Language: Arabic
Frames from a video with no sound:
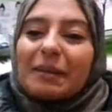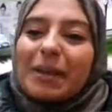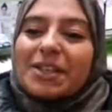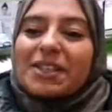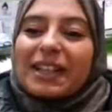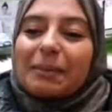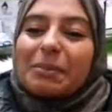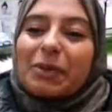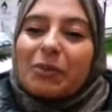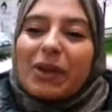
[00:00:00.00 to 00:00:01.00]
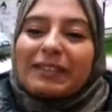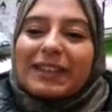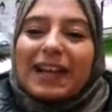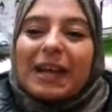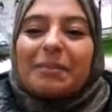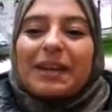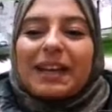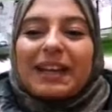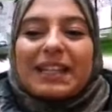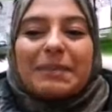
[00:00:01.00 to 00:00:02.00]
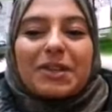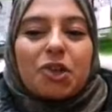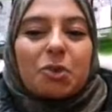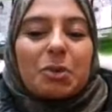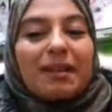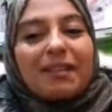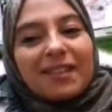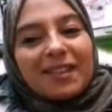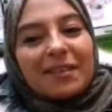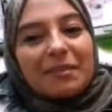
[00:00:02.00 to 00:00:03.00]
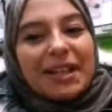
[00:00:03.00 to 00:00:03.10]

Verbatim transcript: باش نطلب منكم واحد الطلب اللي ديما خصكم هنا آه،